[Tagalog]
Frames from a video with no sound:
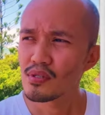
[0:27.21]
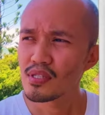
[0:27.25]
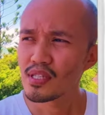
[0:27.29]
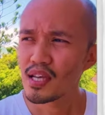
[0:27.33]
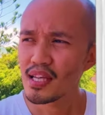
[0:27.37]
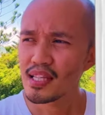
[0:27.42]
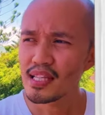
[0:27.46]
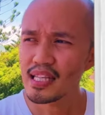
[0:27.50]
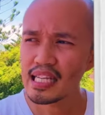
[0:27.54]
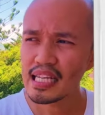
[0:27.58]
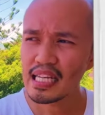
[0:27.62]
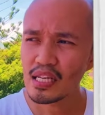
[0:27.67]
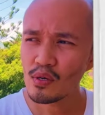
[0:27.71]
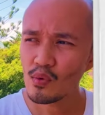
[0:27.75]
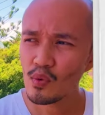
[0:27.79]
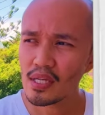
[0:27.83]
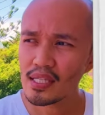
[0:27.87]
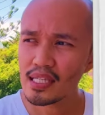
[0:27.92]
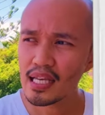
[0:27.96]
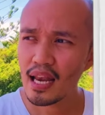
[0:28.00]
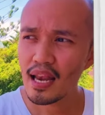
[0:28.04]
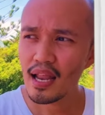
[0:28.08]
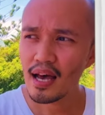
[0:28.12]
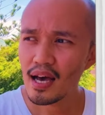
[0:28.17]
kung saan
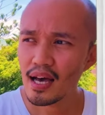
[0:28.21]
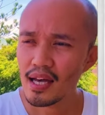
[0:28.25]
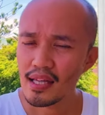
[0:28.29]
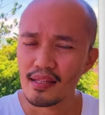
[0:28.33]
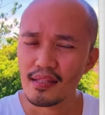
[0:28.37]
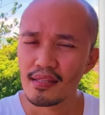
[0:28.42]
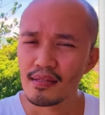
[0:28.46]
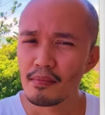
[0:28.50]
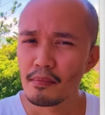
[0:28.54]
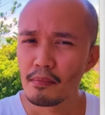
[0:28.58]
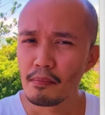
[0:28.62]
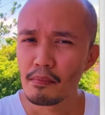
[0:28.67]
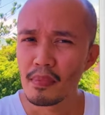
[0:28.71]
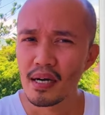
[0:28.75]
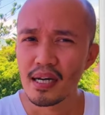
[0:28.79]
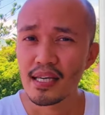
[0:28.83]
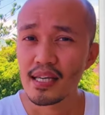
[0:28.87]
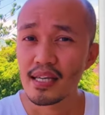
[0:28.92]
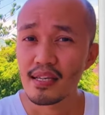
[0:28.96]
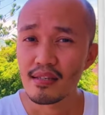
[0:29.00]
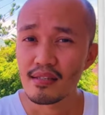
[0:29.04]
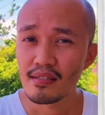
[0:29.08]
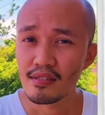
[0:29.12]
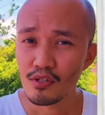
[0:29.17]
iniwan niya lahat
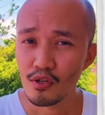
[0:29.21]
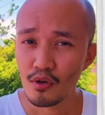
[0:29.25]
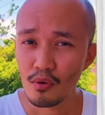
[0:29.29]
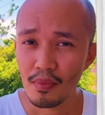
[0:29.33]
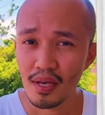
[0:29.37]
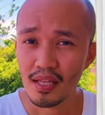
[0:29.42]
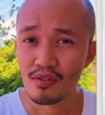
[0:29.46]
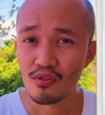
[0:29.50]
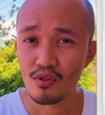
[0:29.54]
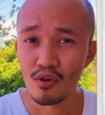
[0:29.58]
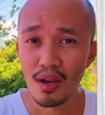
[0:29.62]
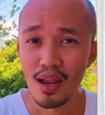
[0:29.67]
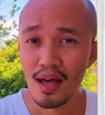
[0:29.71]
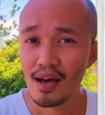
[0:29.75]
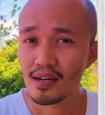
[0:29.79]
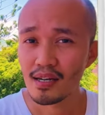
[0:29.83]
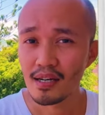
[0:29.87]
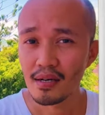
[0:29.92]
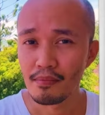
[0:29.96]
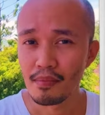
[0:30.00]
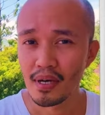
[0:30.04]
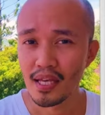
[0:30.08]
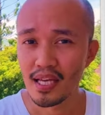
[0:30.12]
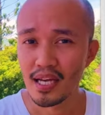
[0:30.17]
maging instrumento
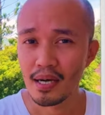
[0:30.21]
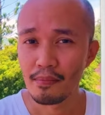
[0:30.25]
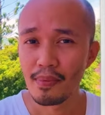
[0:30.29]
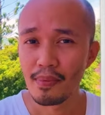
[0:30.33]
lang na may